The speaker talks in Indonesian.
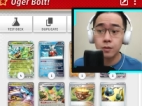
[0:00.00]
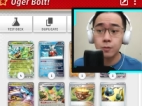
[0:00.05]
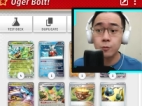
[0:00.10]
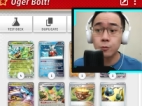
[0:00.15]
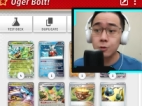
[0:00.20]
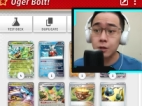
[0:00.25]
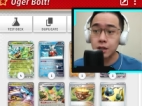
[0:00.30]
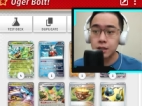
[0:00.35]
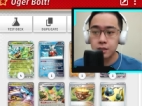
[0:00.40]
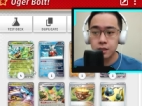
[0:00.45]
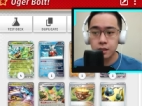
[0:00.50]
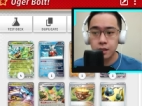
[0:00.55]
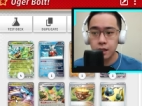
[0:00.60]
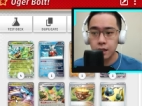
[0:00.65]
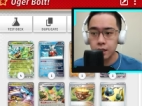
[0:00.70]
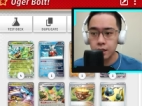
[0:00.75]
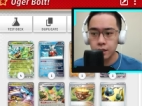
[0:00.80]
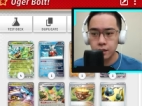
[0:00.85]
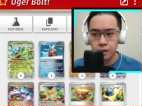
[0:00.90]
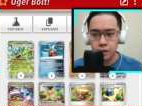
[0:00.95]
murah
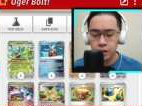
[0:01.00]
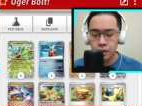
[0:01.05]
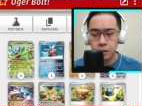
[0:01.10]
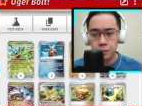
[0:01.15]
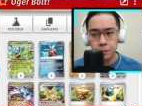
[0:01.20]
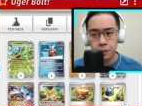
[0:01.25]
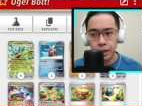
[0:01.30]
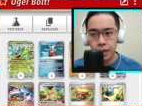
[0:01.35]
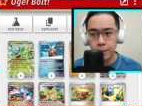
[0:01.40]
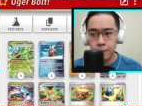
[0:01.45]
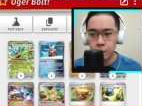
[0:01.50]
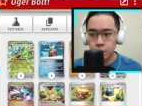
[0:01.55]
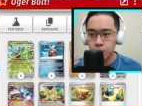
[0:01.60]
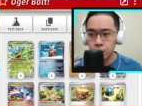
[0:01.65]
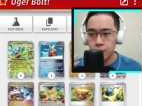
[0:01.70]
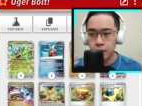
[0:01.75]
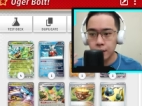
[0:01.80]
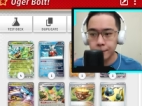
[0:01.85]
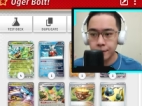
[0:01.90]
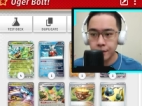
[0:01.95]
sekali karena Pokemon
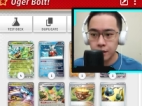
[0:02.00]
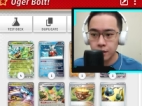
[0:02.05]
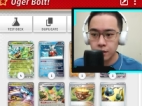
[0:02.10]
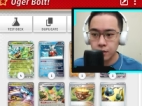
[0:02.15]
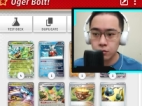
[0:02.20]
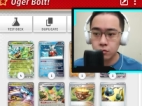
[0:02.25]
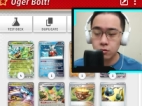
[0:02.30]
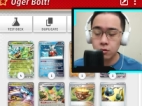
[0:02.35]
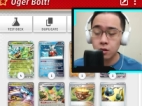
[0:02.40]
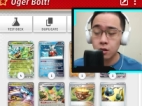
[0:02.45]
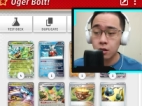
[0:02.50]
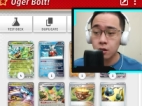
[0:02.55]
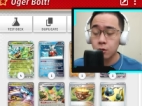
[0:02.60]
utamanya tuh